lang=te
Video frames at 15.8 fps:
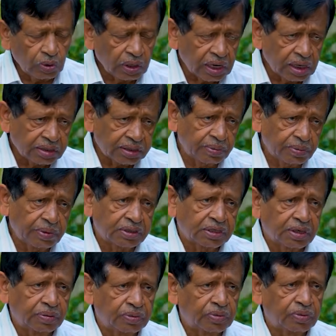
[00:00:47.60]
ఒక
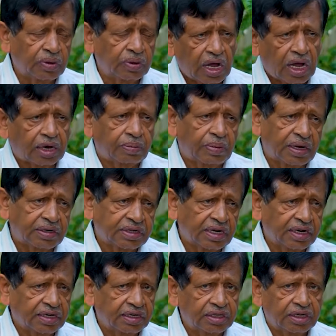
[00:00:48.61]
సంవత్సరం ఆరు
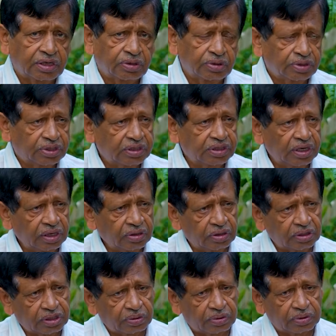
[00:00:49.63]
మాసాల కిందట వచ్చింటే
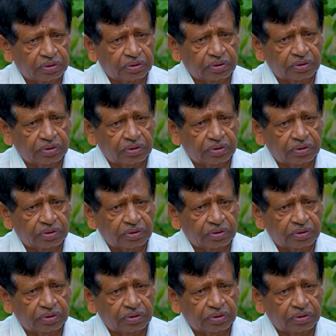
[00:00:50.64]
కొంచెం